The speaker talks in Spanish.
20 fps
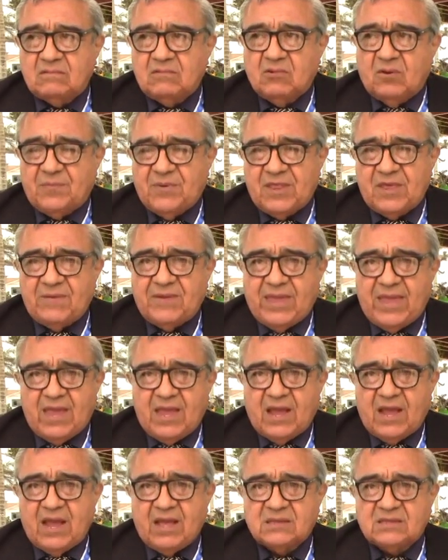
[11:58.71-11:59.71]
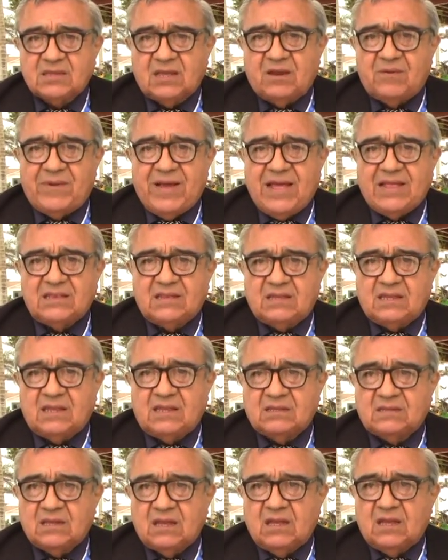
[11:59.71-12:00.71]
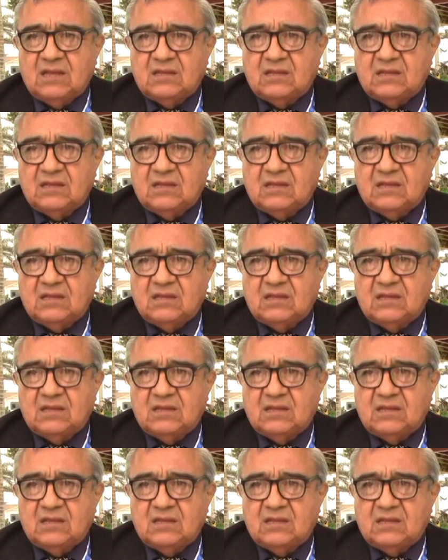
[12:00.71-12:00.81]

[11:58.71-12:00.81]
Lope de Vega, Cervantes,